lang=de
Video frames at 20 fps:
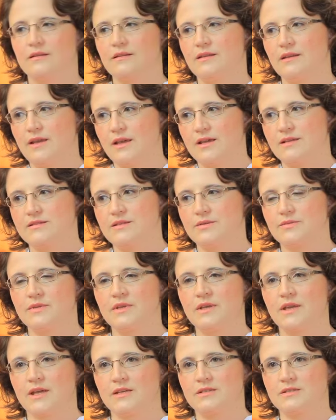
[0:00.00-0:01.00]
die Gäste,
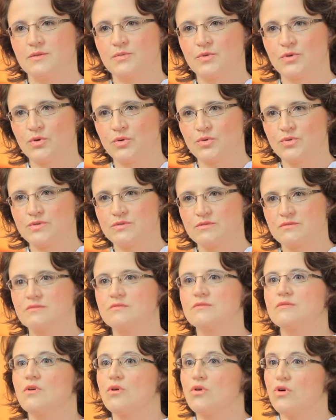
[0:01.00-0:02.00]
die Gäste
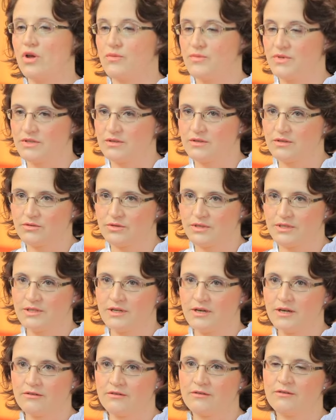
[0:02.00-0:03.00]
begrüßen, Räume
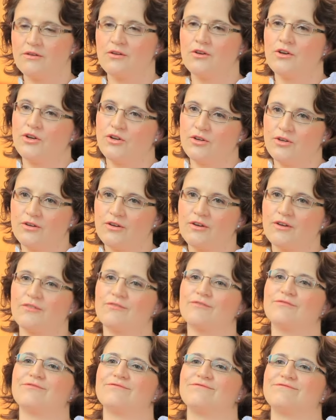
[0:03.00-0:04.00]
dekorieren. Ja,
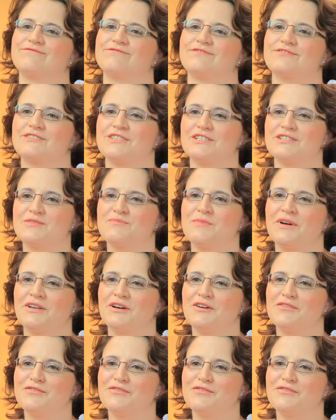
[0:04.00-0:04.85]
das sind meine